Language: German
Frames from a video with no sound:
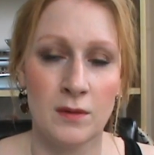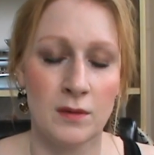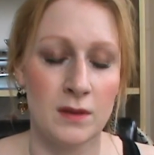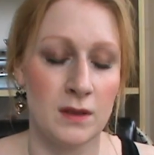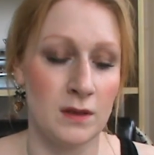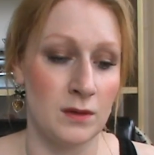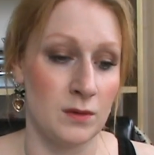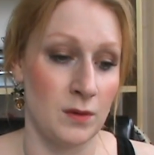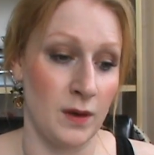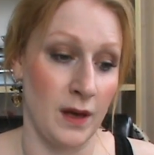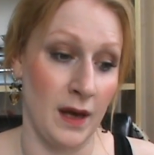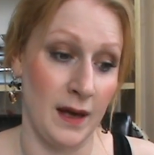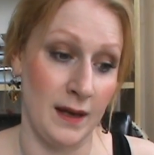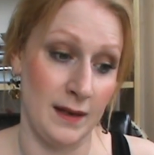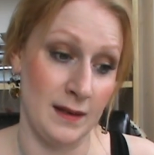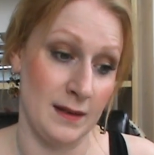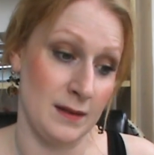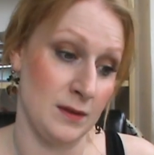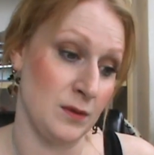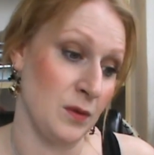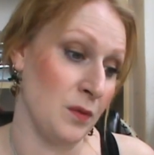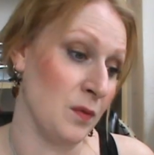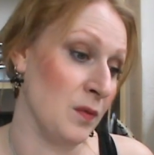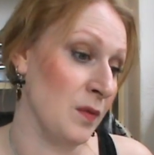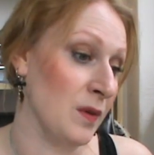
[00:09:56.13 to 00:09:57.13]
Und die so, ja ey, das
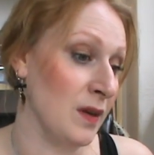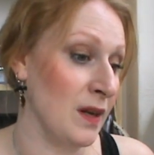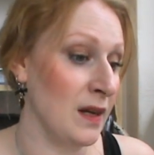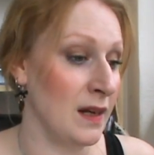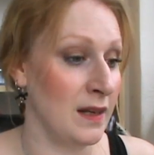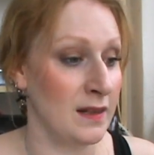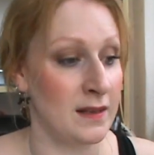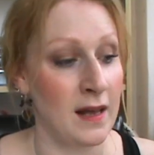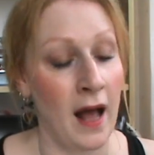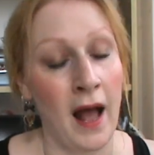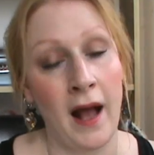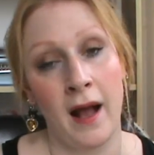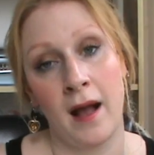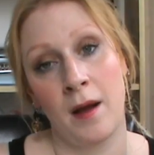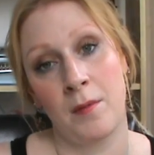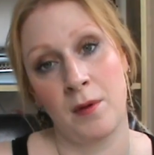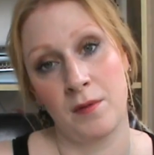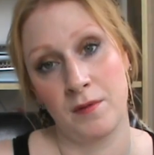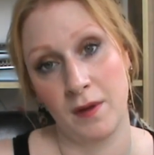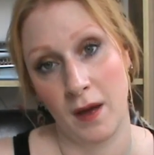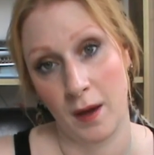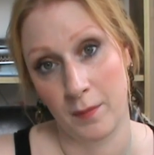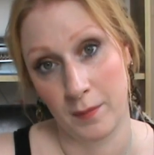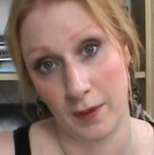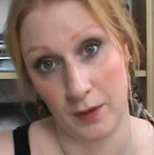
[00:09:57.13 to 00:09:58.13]
dürfen wir dir nicht sagen, aber
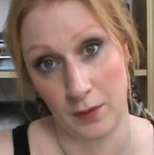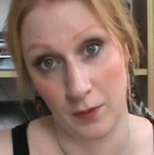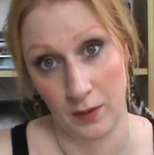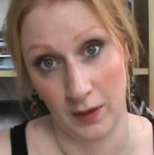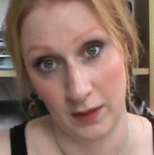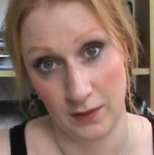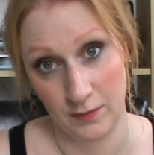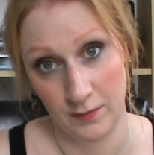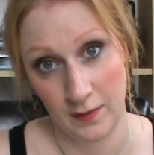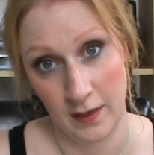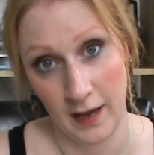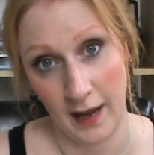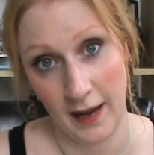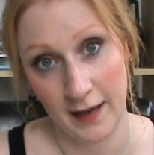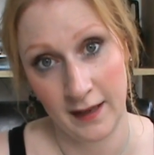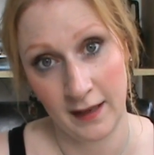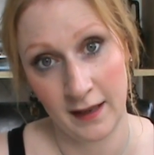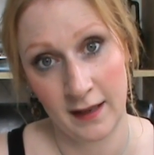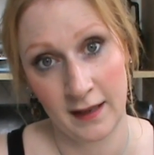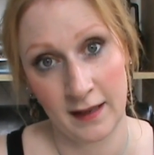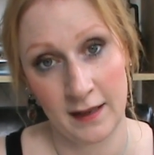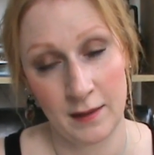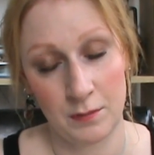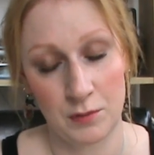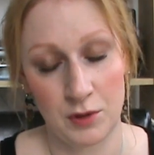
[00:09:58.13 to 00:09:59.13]
wir haben ja noch ganz viele andere
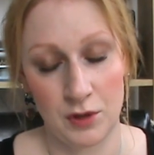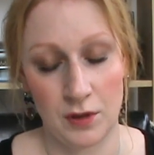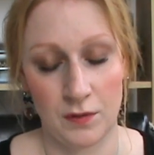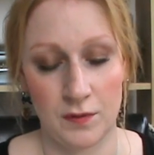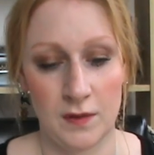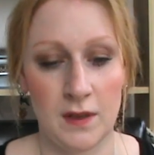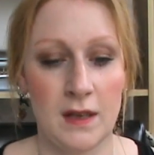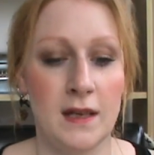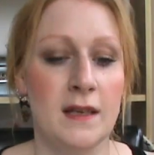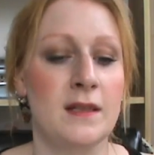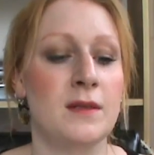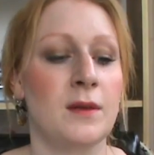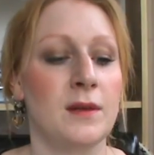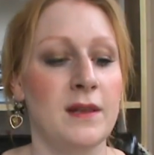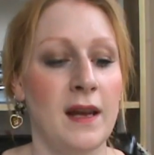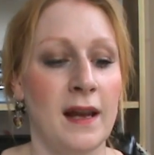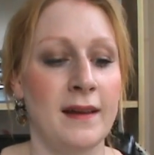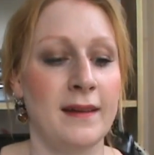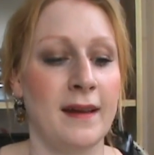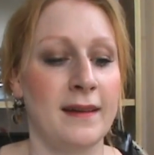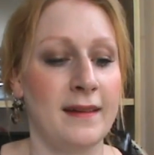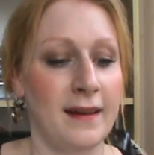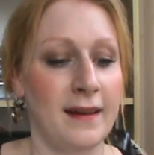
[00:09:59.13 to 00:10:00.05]
Lippenstifte. Ich so, ta ta